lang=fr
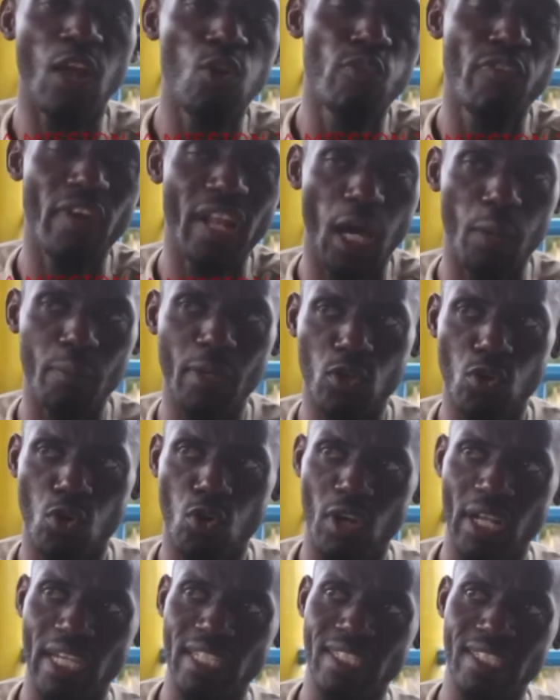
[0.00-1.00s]
la nouvelle armée
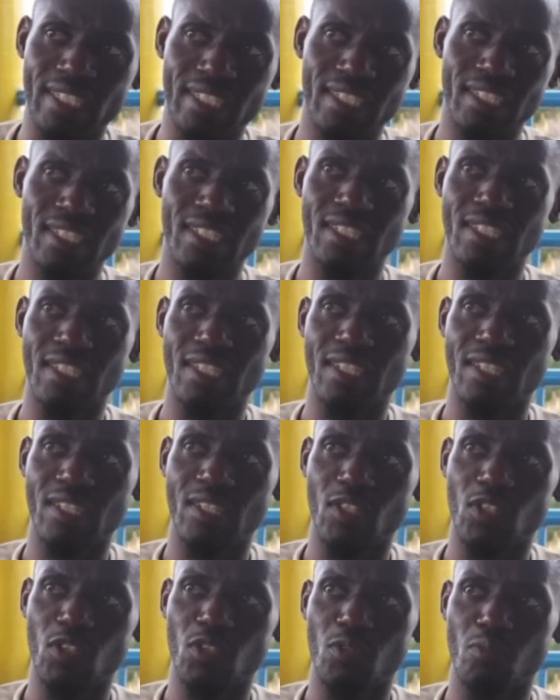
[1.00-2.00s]
congolaise
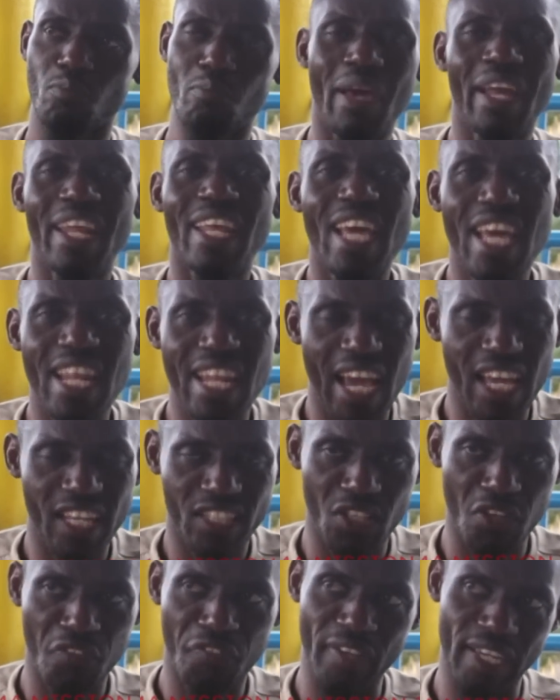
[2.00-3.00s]
mais rien n'a
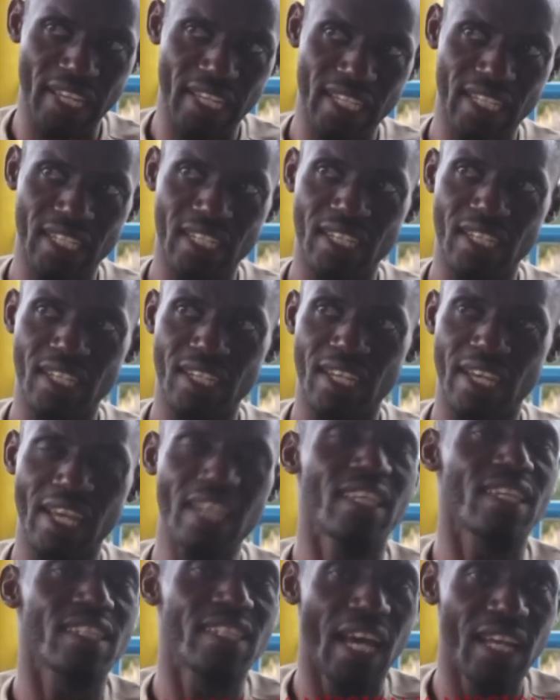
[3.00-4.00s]
été fait.
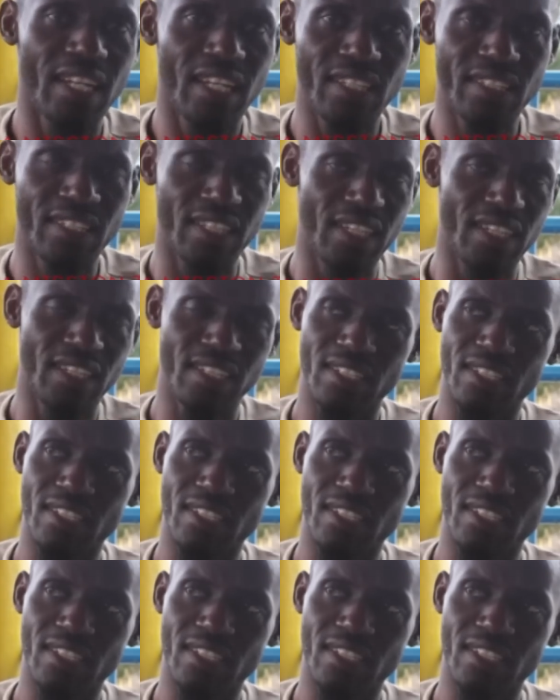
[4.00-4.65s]
Est-ce que ça à dessein